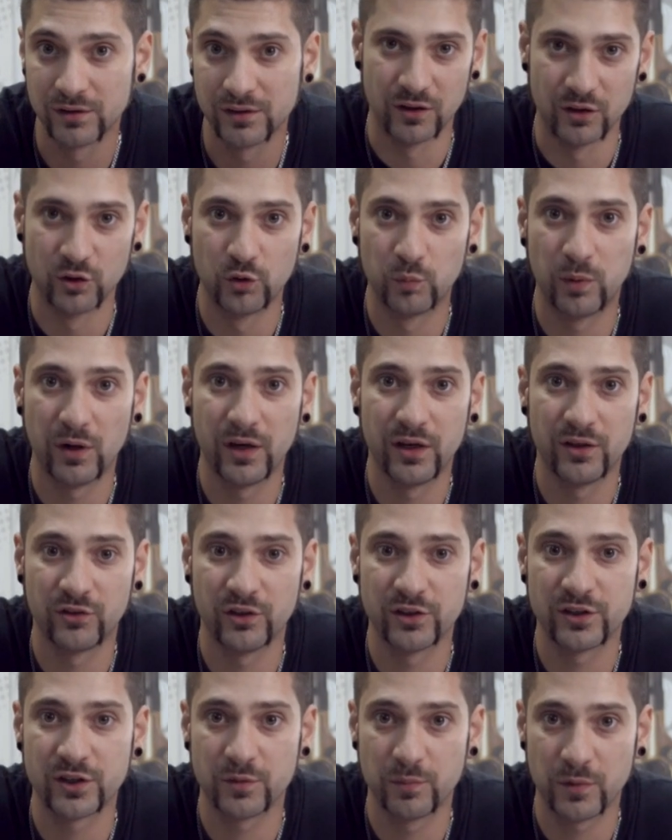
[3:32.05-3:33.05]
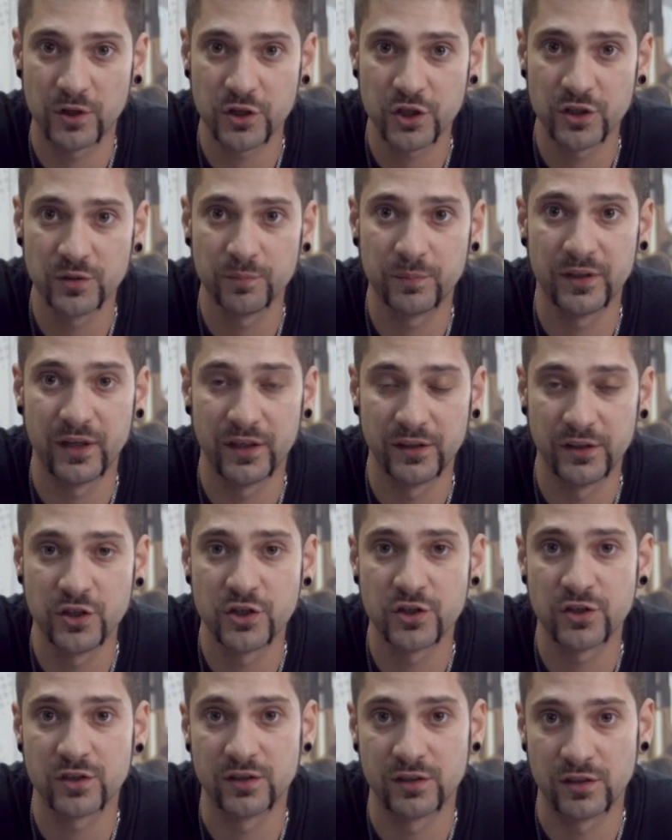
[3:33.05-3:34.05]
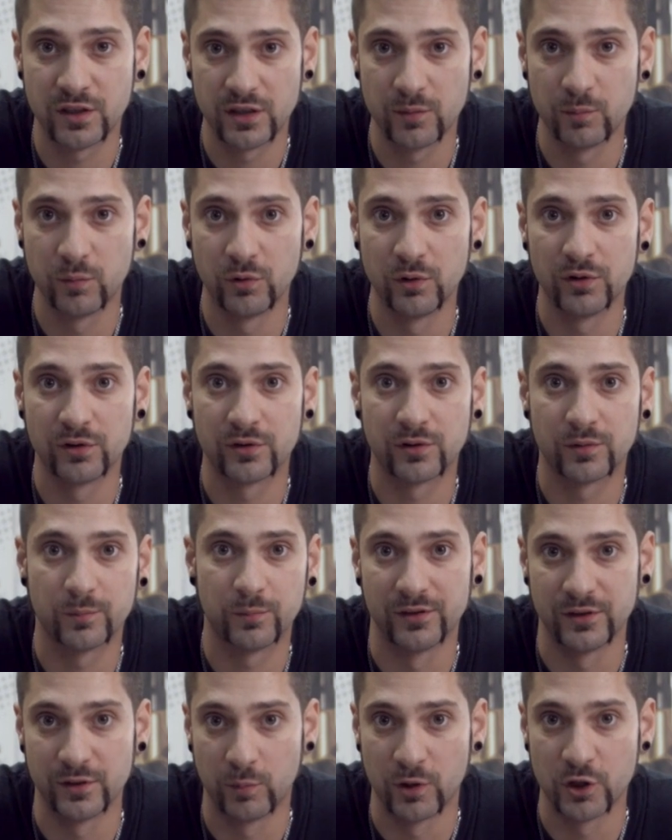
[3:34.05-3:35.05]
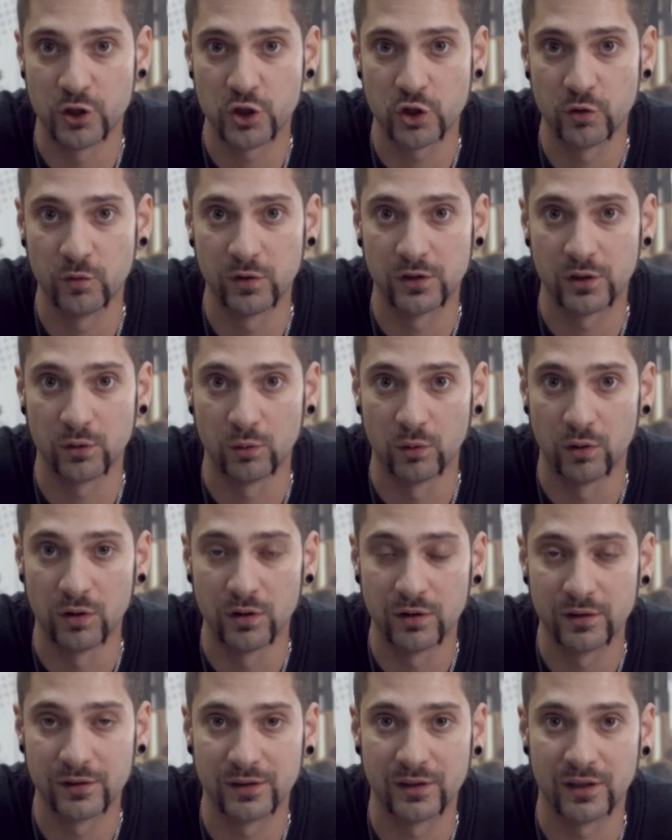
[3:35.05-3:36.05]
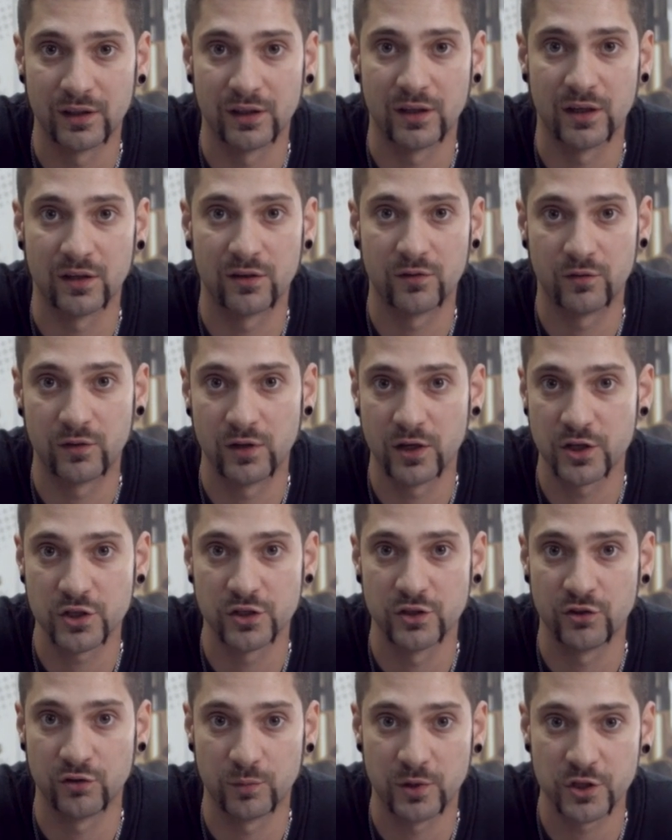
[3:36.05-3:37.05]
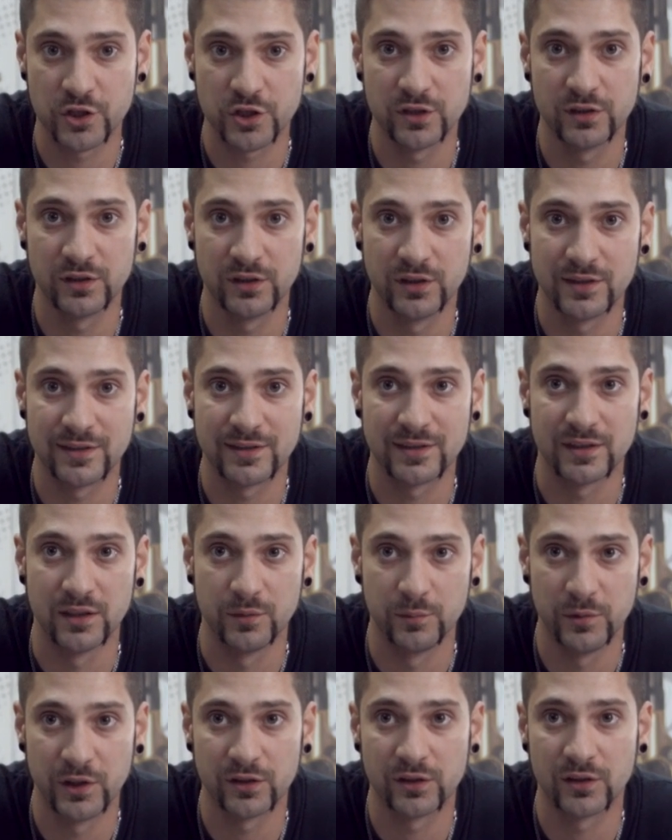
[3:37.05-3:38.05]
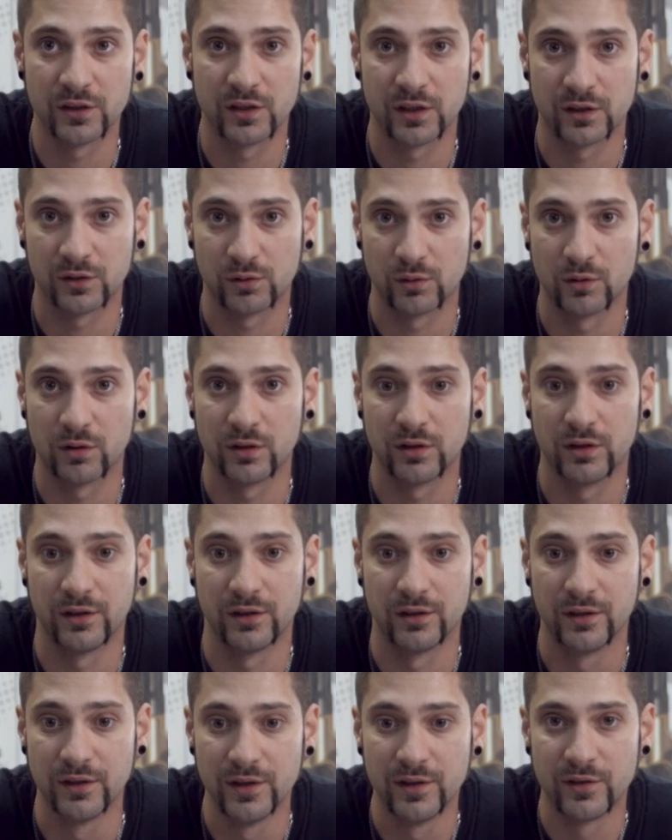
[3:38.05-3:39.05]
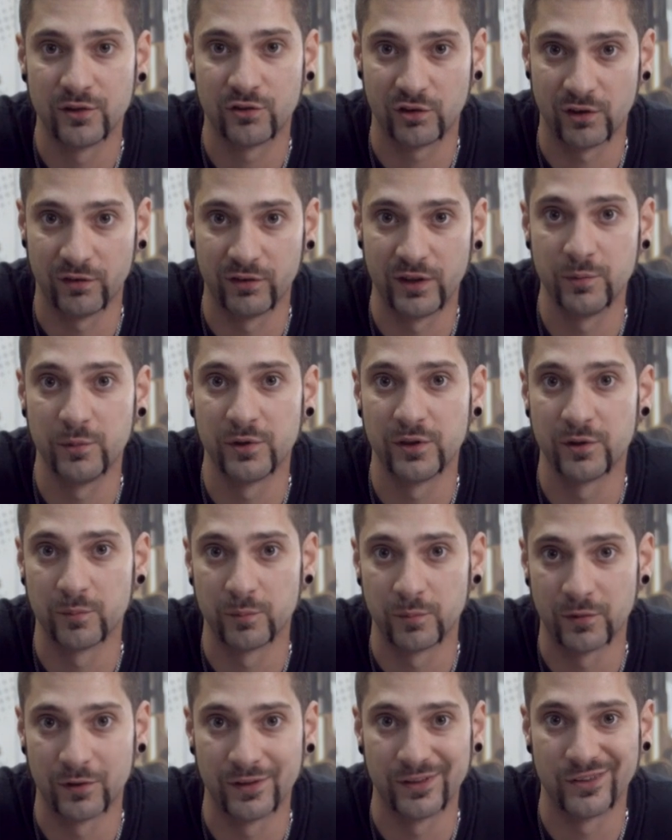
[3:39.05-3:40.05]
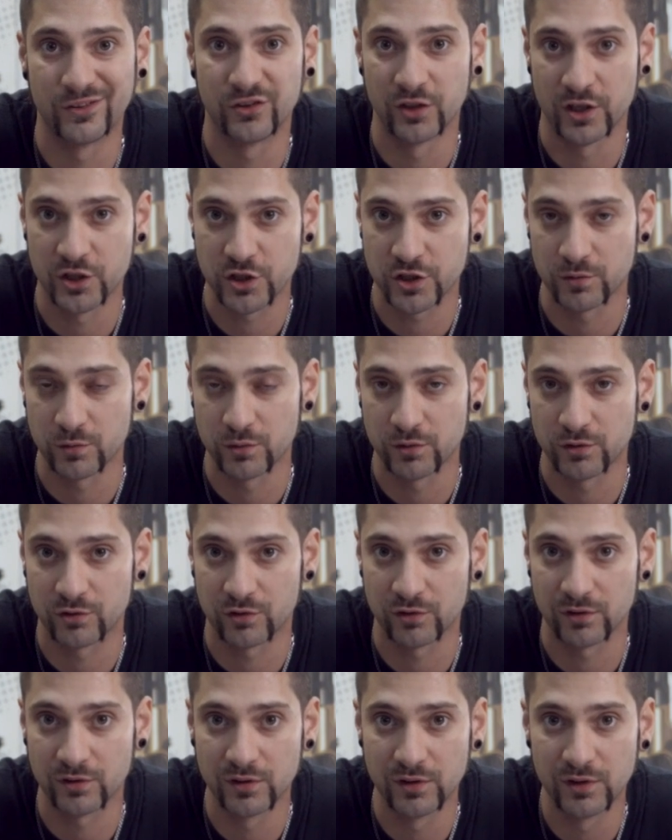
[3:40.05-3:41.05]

Любая из этих машин периодически требует небольшого ТО, так как в каждой из машин есть элементы, которые со временем изнашиваются.